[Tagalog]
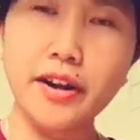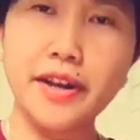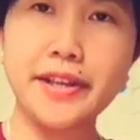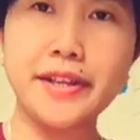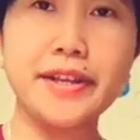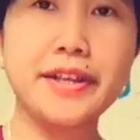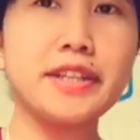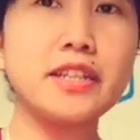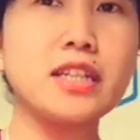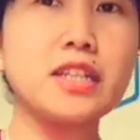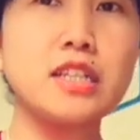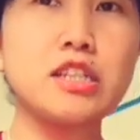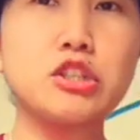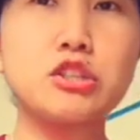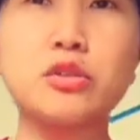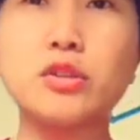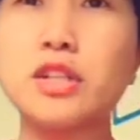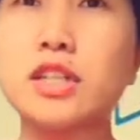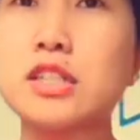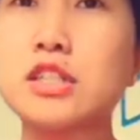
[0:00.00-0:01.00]
Ayan, nilinis
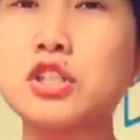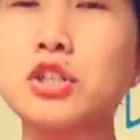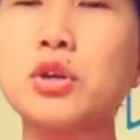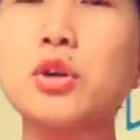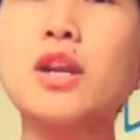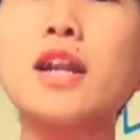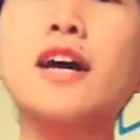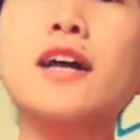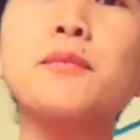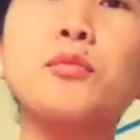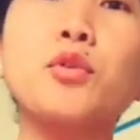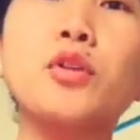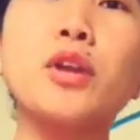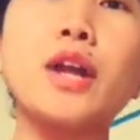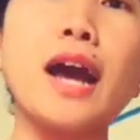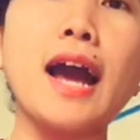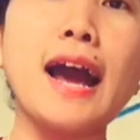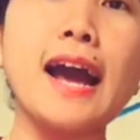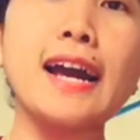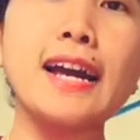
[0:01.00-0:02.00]
ko. Inalis ko lahat po
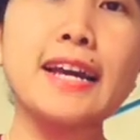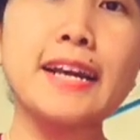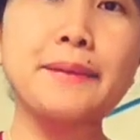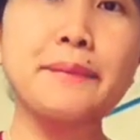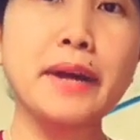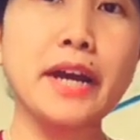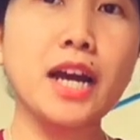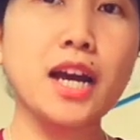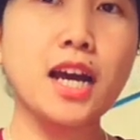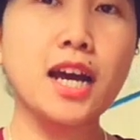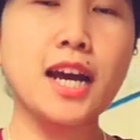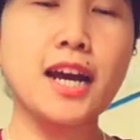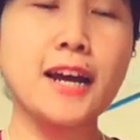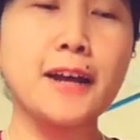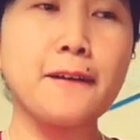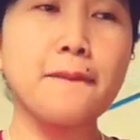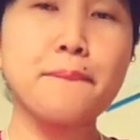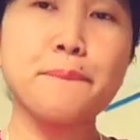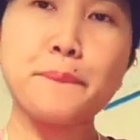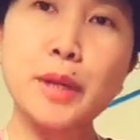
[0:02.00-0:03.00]
ng aking mga
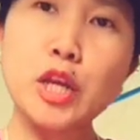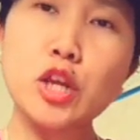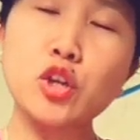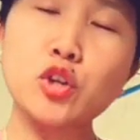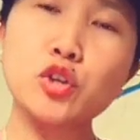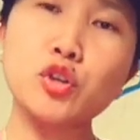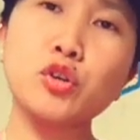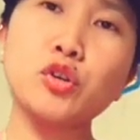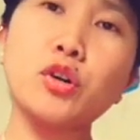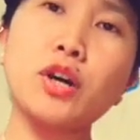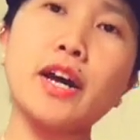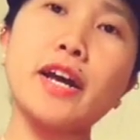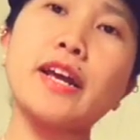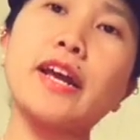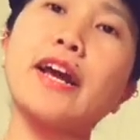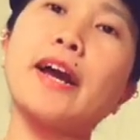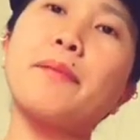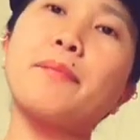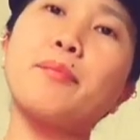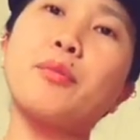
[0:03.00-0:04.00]
video ay
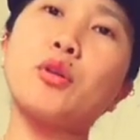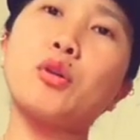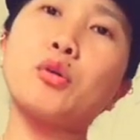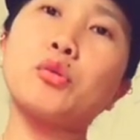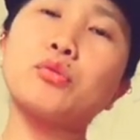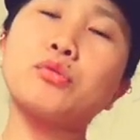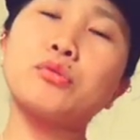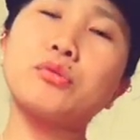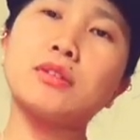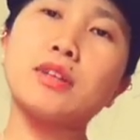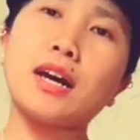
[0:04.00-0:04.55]
upload.